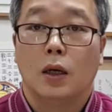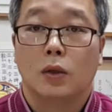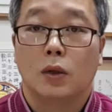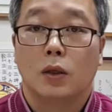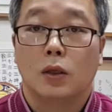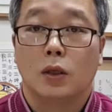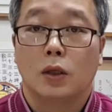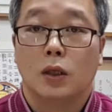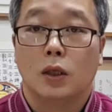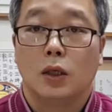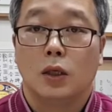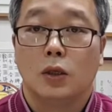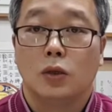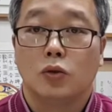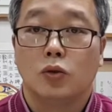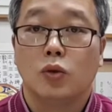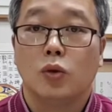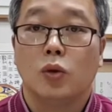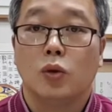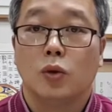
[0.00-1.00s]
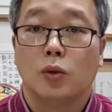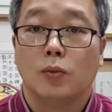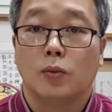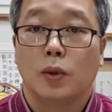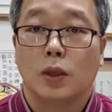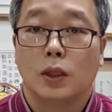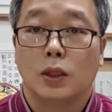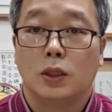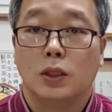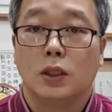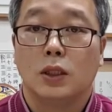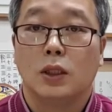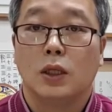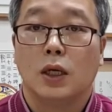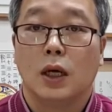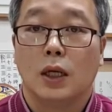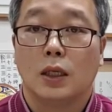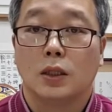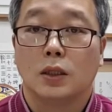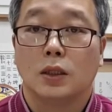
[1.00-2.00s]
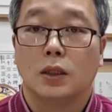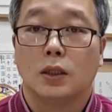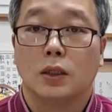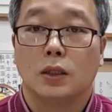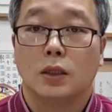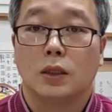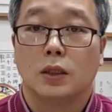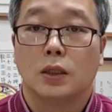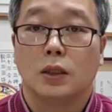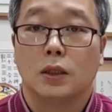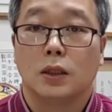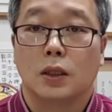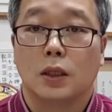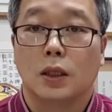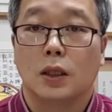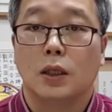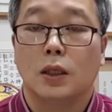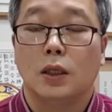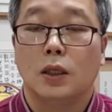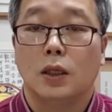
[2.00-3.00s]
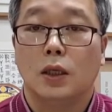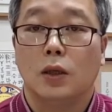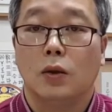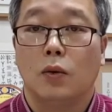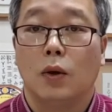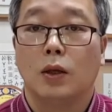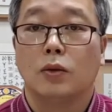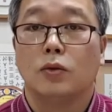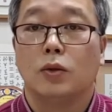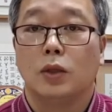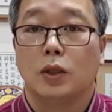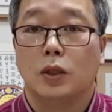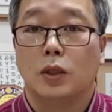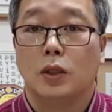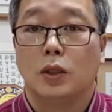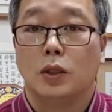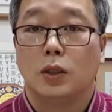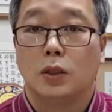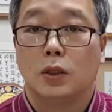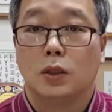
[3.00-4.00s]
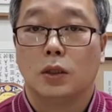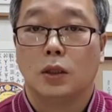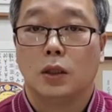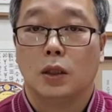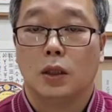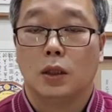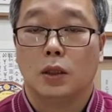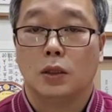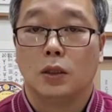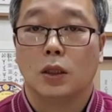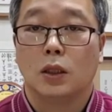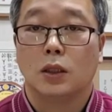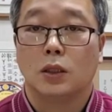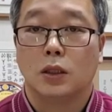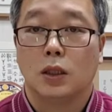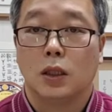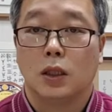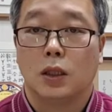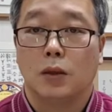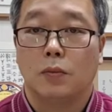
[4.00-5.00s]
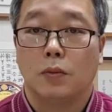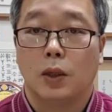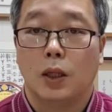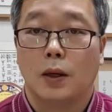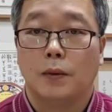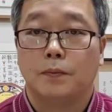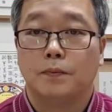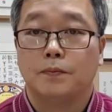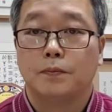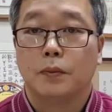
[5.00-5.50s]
그 추골동맥을 찌를 가능성은 거의 확률이 예, 적어지게 됩니다.